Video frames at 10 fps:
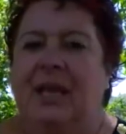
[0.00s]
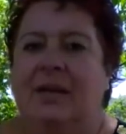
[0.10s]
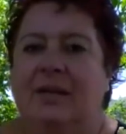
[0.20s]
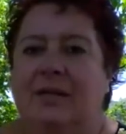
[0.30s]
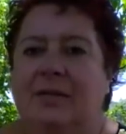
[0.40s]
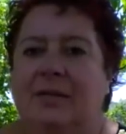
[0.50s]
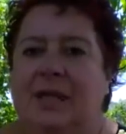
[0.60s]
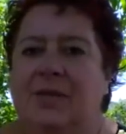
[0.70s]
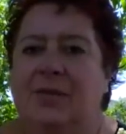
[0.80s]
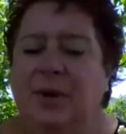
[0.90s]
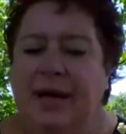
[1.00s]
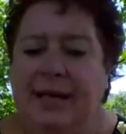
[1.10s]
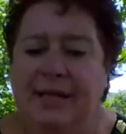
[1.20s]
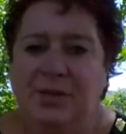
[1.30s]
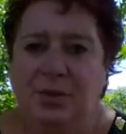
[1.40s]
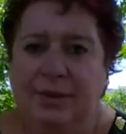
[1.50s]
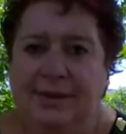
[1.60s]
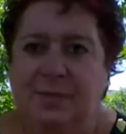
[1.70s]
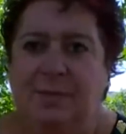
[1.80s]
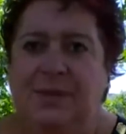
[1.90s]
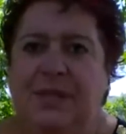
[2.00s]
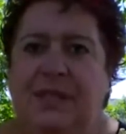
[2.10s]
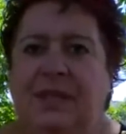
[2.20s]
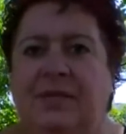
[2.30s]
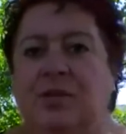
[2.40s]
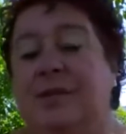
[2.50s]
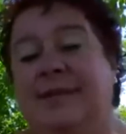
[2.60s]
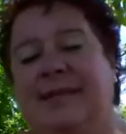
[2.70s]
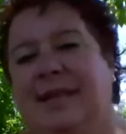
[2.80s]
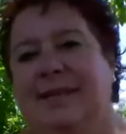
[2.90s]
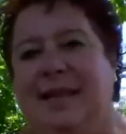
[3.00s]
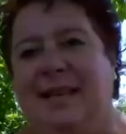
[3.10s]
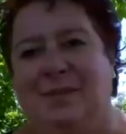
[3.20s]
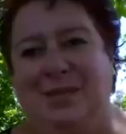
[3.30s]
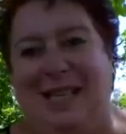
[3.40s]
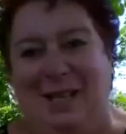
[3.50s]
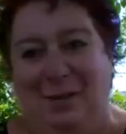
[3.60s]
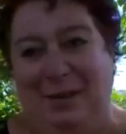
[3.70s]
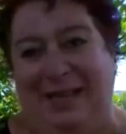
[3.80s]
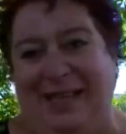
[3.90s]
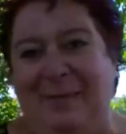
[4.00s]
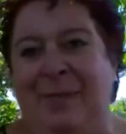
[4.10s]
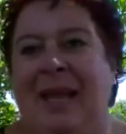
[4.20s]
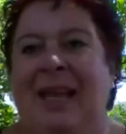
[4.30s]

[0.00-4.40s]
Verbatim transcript: Euh, il faut aller sur Tipeee, je sais, ça y est, vous allez hurler.